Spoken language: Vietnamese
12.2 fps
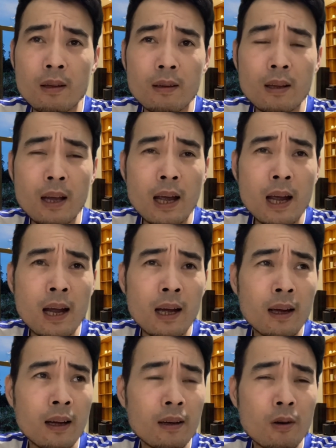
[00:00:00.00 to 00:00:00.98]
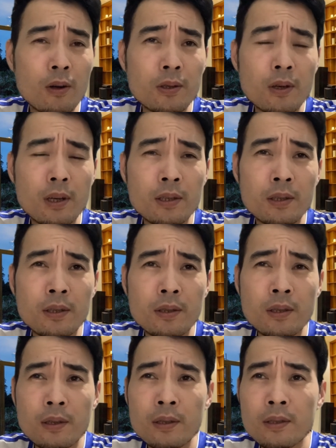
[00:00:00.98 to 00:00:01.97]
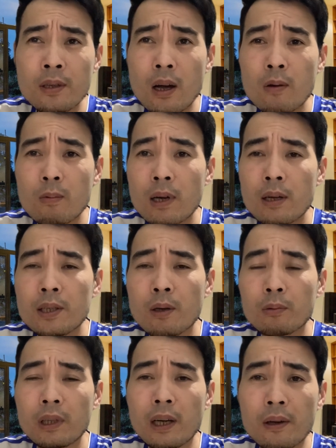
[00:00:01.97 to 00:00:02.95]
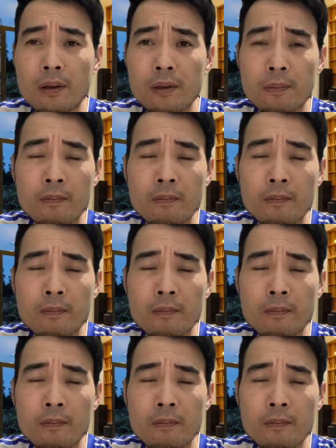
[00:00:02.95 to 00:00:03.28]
ra gọi cho là những những những những, những ông à, nhiều tiền thôi